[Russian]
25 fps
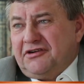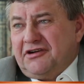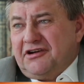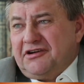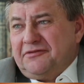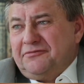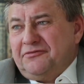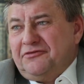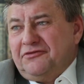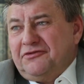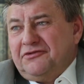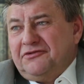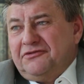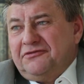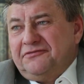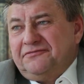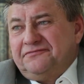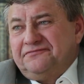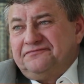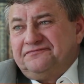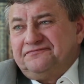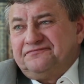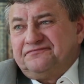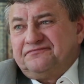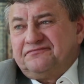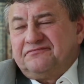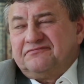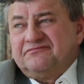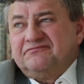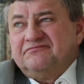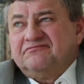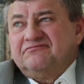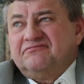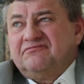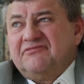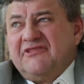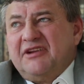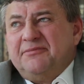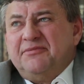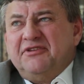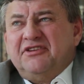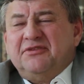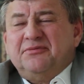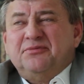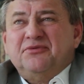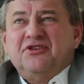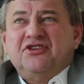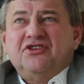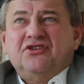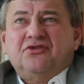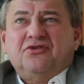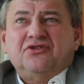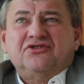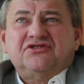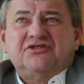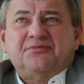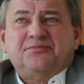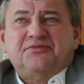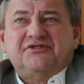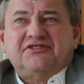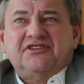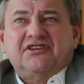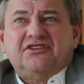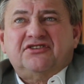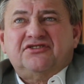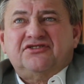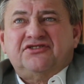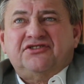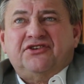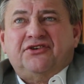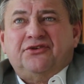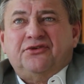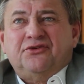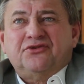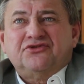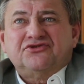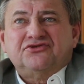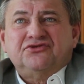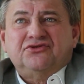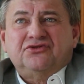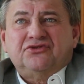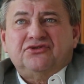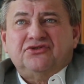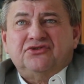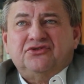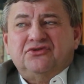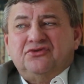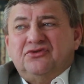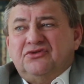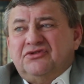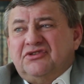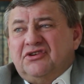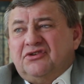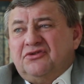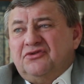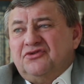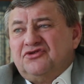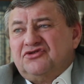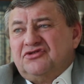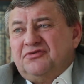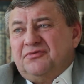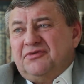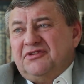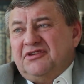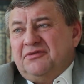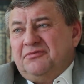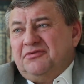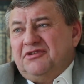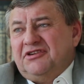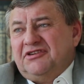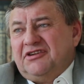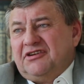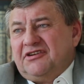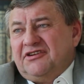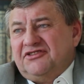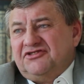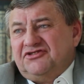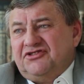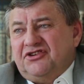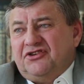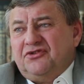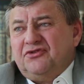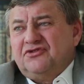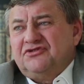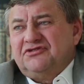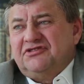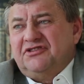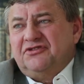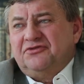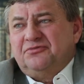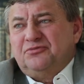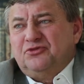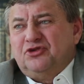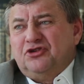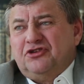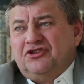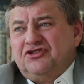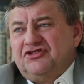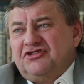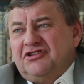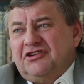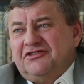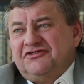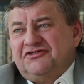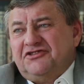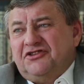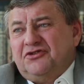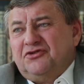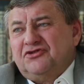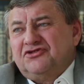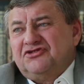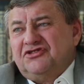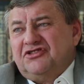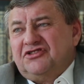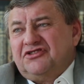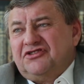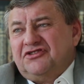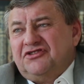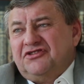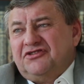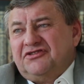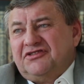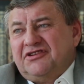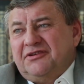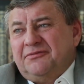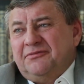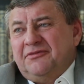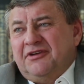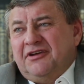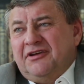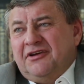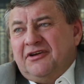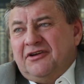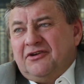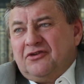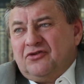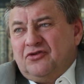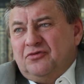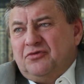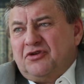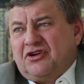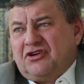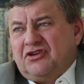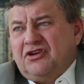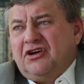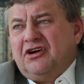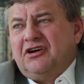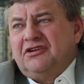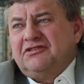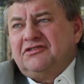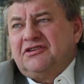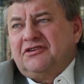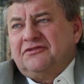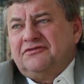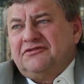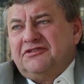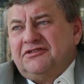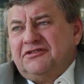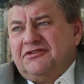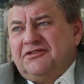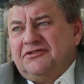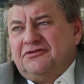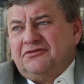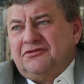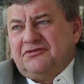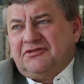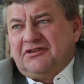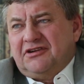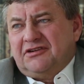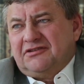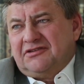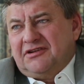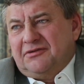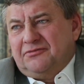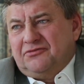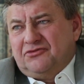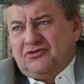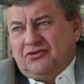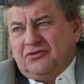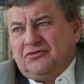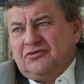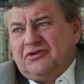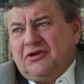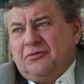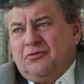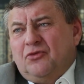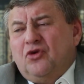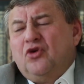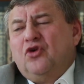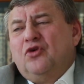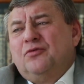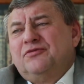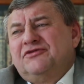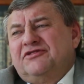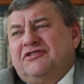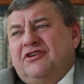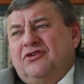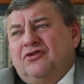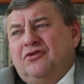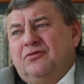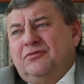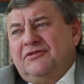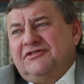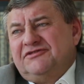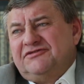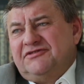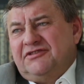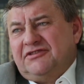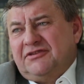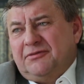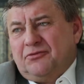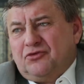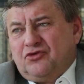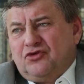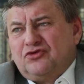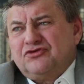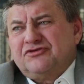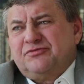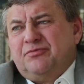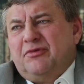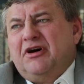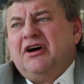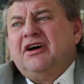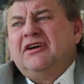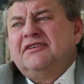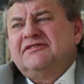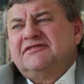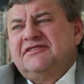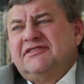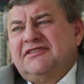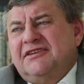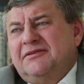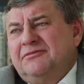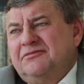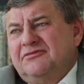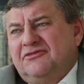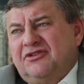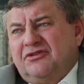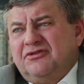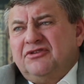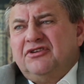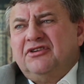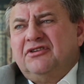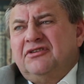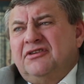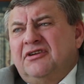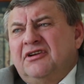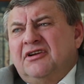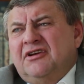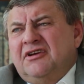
как бы мне не хочется писать серьезную книгу такую, чтобы она была такая серьезная. Я много читал серьезных книг, там, губернаторов таких вот, как там, там Омской области, там, Кузбасса, там, других.